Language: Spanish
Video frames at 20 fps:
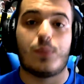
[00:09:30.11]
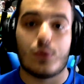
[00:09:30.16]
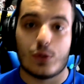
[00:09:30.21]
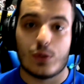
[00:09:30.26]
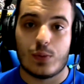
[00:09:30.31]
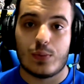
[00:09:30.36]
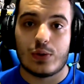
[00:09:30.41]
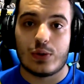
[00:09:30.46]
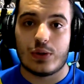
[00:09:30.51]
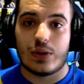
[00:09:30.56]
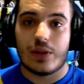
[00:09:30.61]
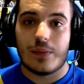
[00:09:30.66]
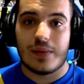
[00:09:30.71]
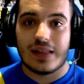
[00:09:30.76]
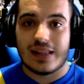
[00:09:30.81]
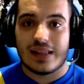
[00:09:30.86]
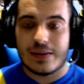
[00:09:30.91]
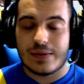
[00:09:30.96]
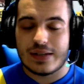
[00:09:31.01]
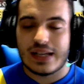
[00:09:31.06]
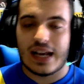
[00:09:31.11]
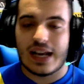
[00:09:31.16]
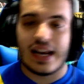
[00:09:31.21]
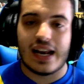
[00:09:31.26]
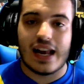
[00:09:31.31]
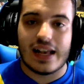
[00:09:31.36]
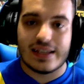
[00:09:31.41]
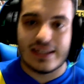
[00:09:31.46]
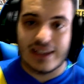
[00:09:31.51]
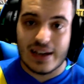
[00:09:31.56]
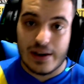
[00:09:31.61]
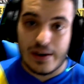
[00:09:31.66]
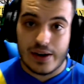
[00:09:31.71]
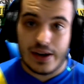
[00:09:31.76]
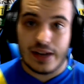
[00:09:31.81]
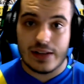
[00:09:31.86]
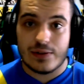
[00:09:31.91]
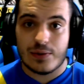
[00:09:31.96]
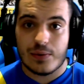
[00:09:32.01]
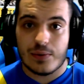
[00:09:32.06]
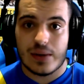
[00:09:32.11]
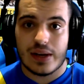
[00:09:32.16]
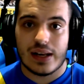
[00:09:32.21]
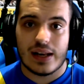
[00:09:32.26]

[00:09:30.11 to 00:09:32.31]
por supuesto también tenemos arenas retro,